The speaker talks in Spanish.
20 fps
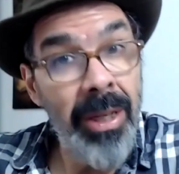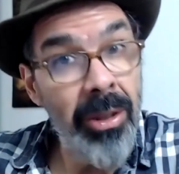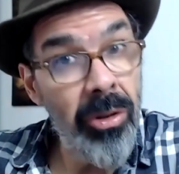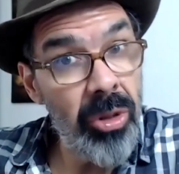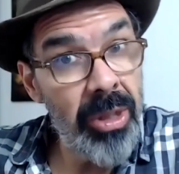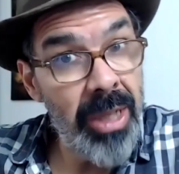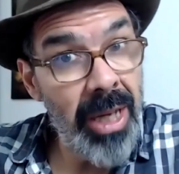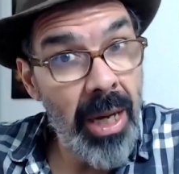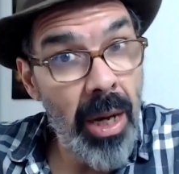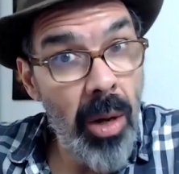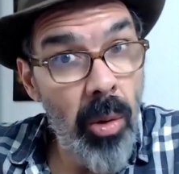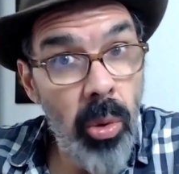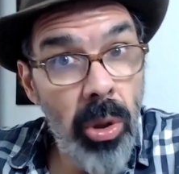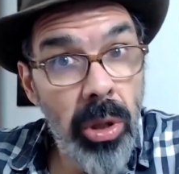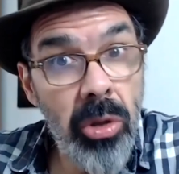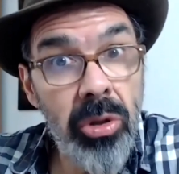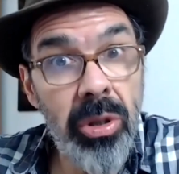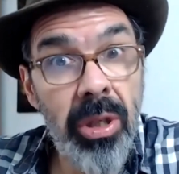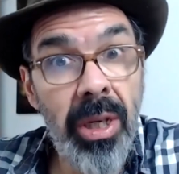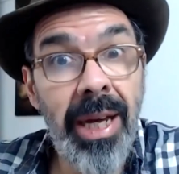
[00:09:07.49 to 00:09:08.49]
Entonces, qué
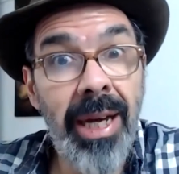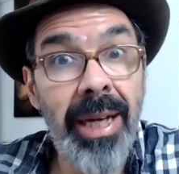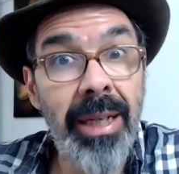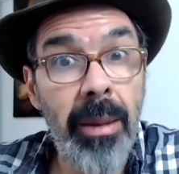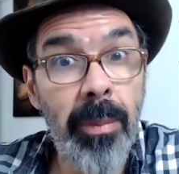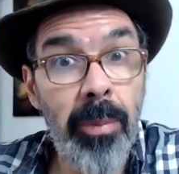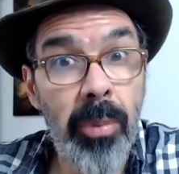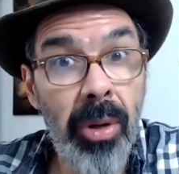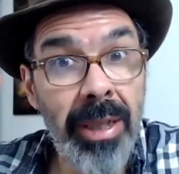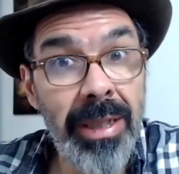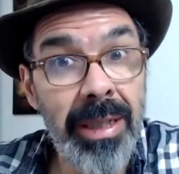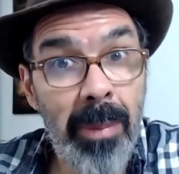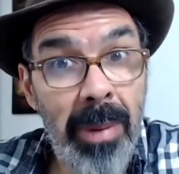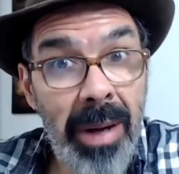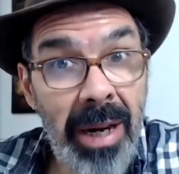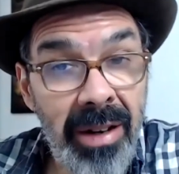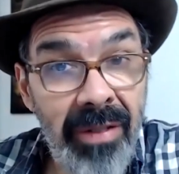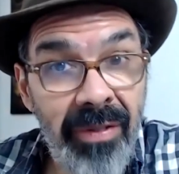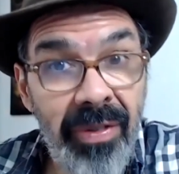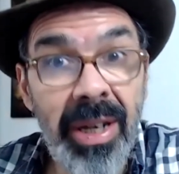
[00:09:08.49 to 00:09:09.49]
bueno sería que te pongas
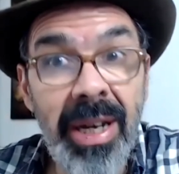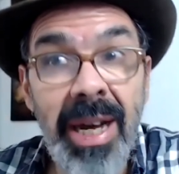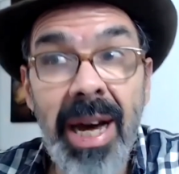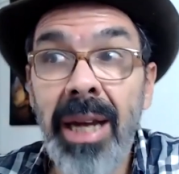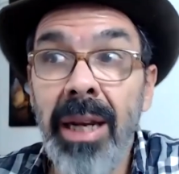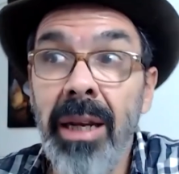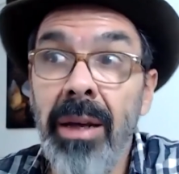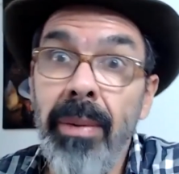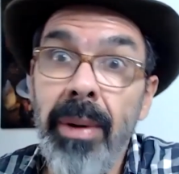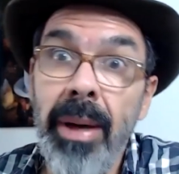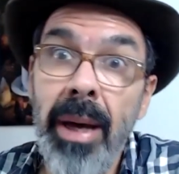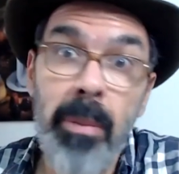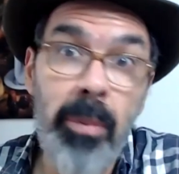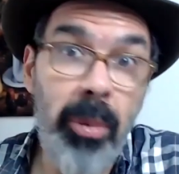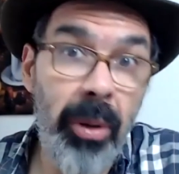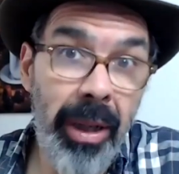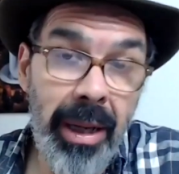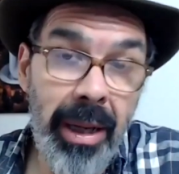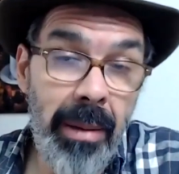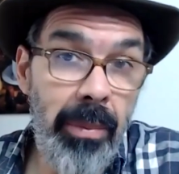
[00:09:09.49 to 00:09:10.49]
a planificar y
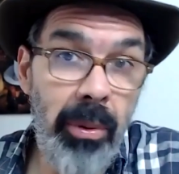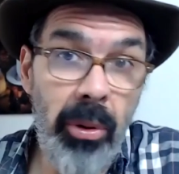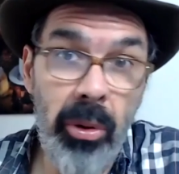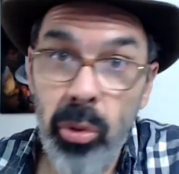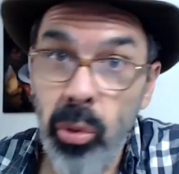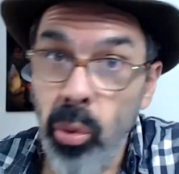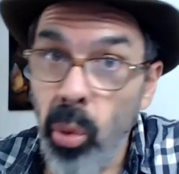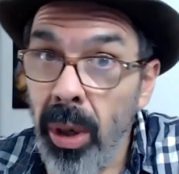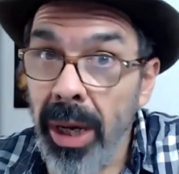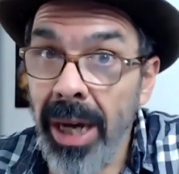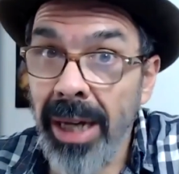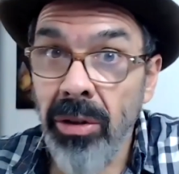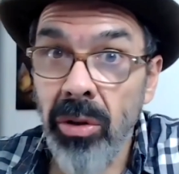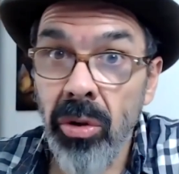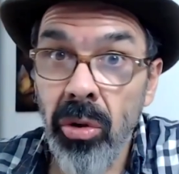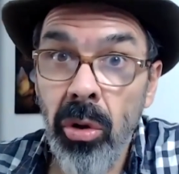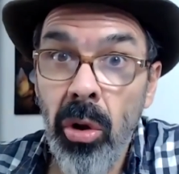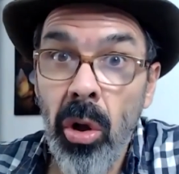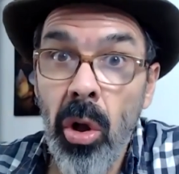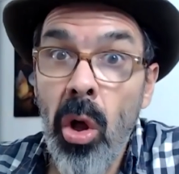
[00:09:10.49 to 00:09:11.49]
veas, por ejemplo, en tu
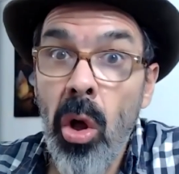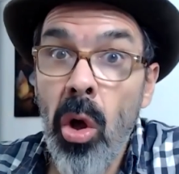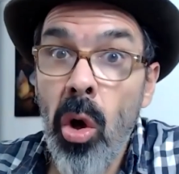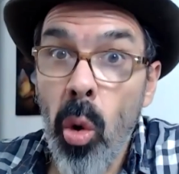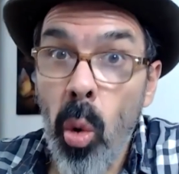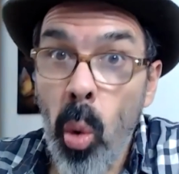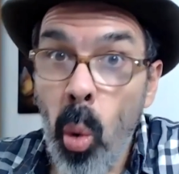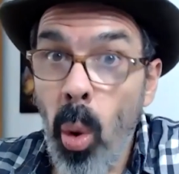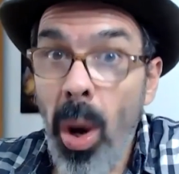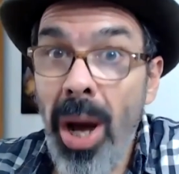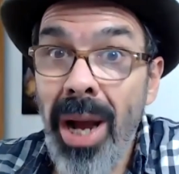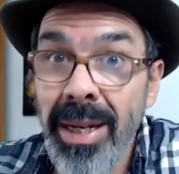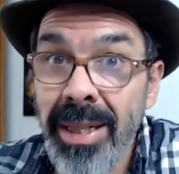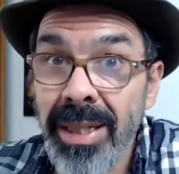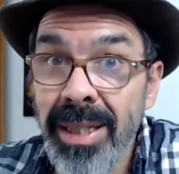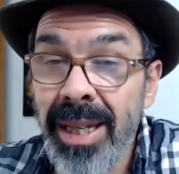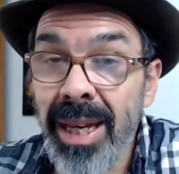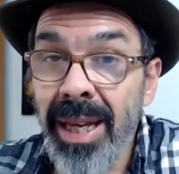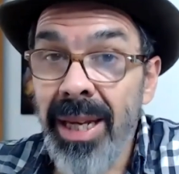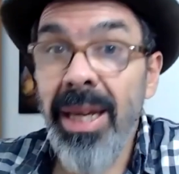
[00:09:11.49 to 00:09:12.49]
caso,
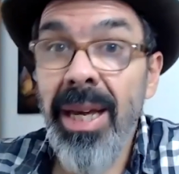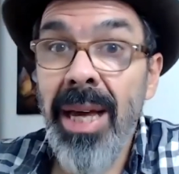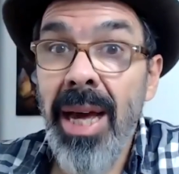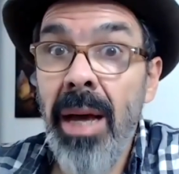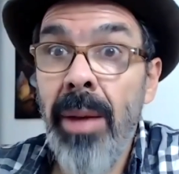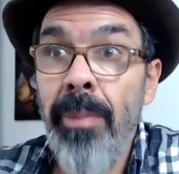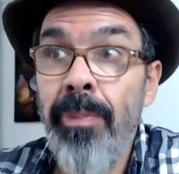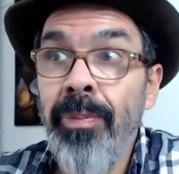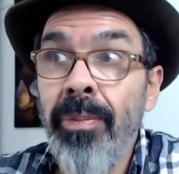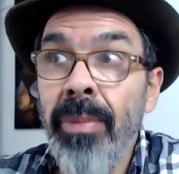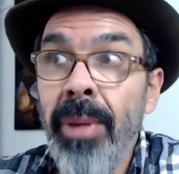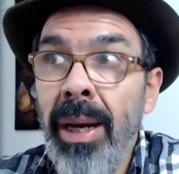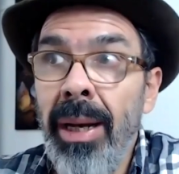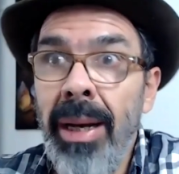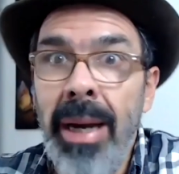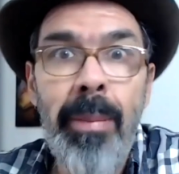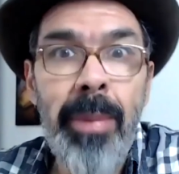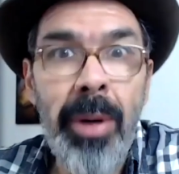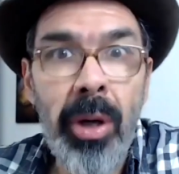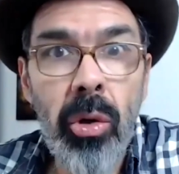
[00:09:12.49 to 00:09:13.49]
cuál sería
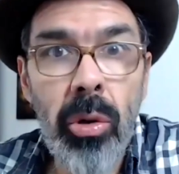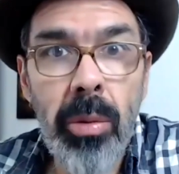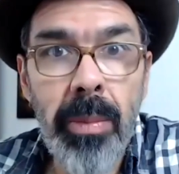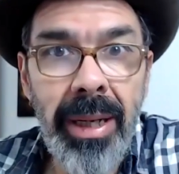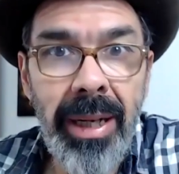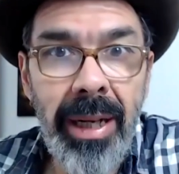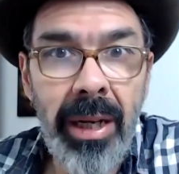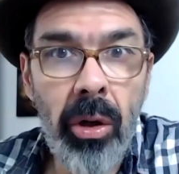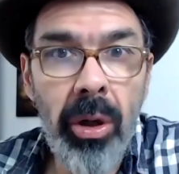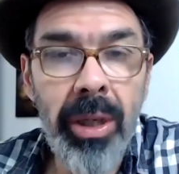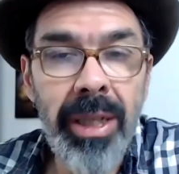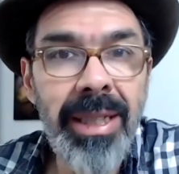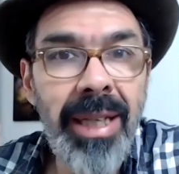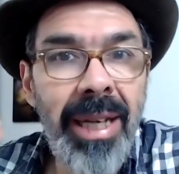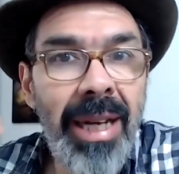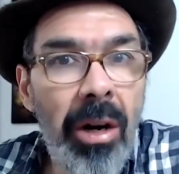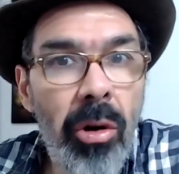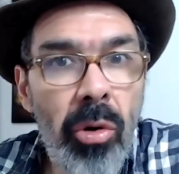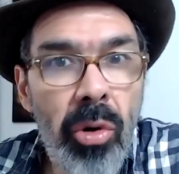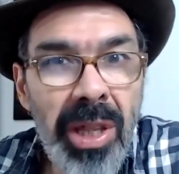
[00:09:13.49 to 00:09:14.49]
la mejor manera o qué
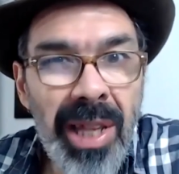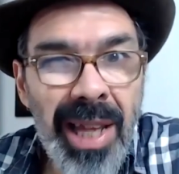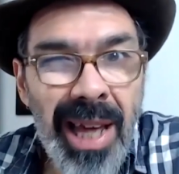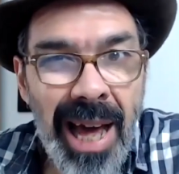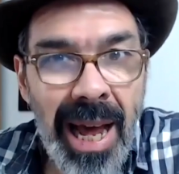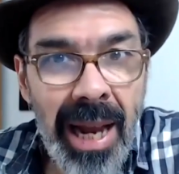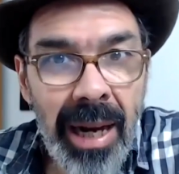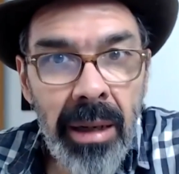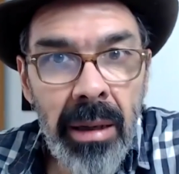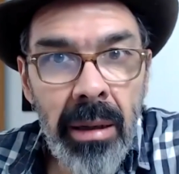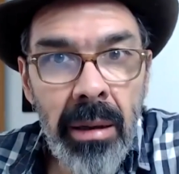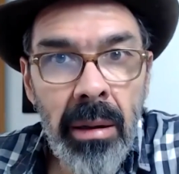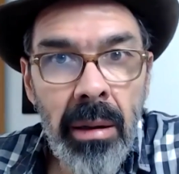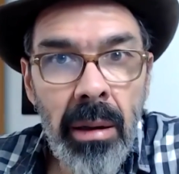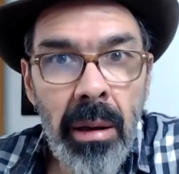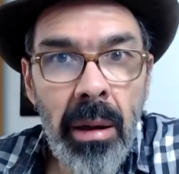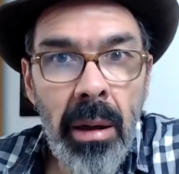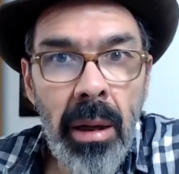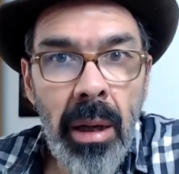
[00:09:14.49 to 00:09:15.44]
sería lo ideal